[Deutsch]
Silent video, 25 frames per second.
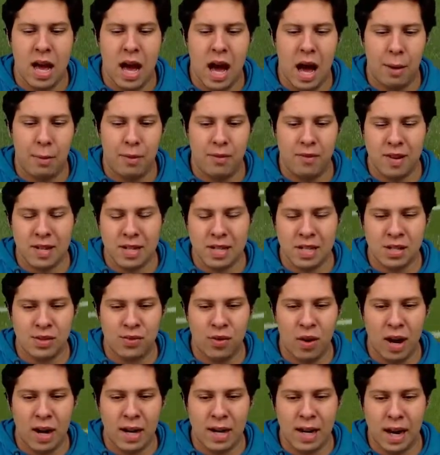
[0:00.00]
Aber was ist
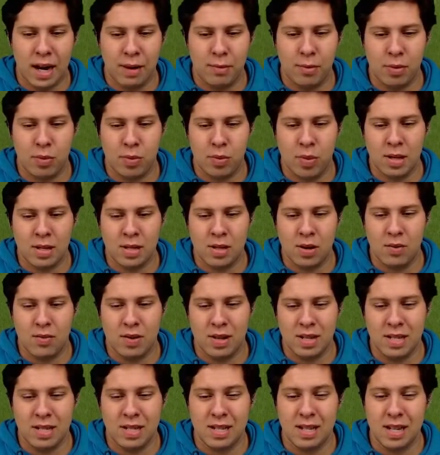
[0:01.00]
vor allen Dingen ein Big Brother und
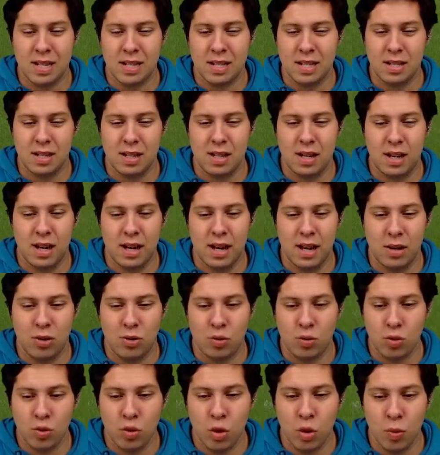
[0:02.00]
was ist jetzt eher ein
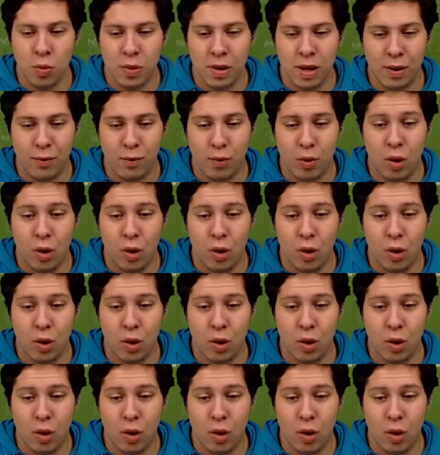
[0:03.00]
Utopia,